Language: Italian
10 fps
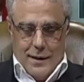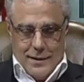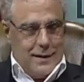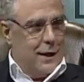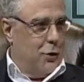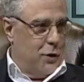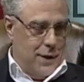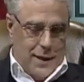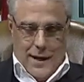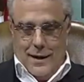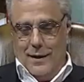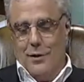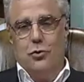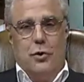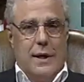straordinaria,
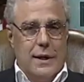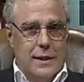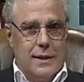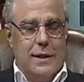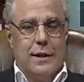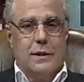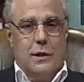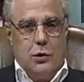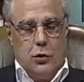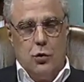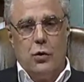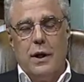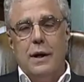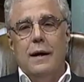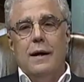giornalista, scrittore,